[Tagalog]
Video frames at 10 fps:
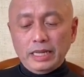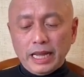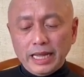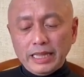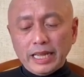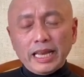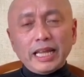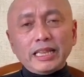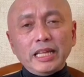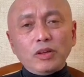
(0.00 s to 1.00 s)
Nakita
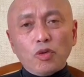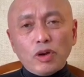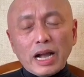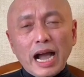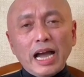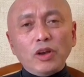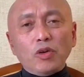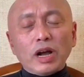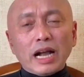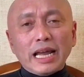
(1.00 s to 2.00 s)
natin kung gaano
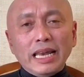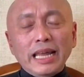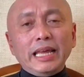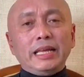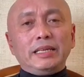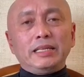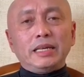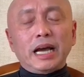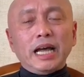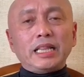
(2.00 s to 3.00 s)
kagaling
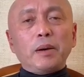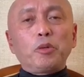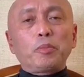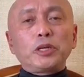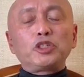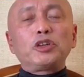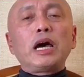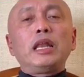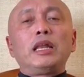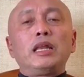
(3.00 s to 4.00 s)
at kapropesyonal